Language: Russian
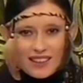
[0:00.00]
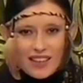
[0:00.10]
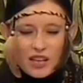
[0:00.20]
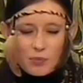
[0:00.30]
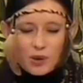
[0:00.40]

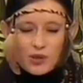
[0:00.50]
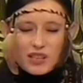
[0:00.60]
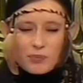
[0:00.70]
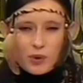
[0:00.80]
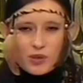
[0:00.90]
так и плоть
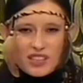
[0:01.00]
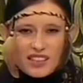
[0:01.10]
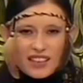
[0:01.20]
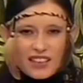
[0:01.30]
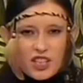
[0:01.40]
от плоти
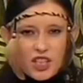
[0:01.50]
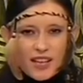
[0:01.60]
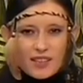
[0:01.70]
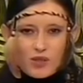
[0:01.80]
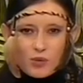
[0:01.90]
не
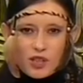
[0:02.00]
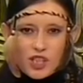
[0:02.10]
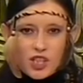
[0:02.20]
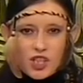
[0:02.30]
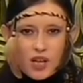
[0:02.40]
отличает
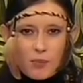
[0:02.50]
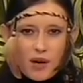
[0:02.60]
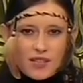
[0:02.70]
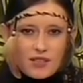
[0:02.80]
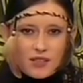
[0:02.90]
сумасшедшая
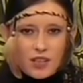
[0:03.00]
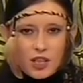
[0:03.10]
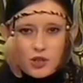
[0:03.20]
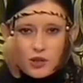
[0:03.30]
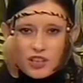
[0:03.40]
мать, та,
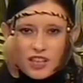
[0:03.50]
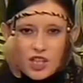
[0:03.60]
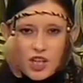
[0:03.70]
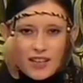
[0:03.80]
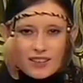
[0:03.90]
что не
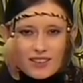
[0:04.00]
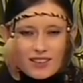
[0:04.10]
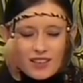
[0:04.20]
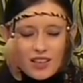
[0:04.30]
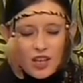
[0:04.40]
рожает,
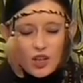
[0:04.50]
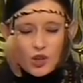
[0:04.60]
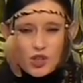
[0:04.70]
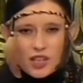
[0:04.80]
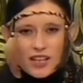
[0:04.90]

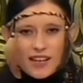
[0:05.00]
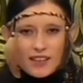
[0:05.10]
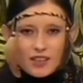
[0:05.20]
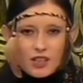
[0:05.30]
но жалеет,